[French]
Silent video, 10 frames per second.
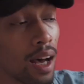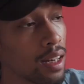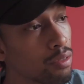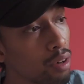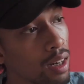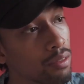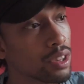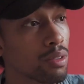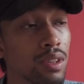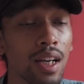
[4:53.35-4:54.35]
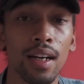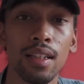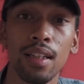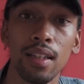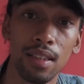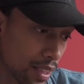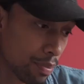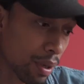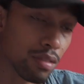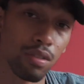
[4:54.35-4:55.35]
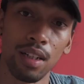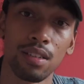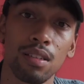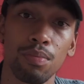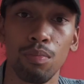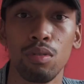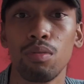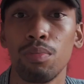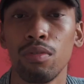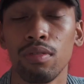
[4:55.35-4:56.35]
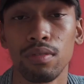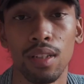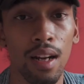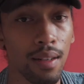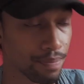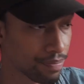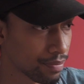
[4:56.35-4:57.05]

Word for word: Allez voir la vidéo d'Harry qui parle de racisme beaucoup plus frontal.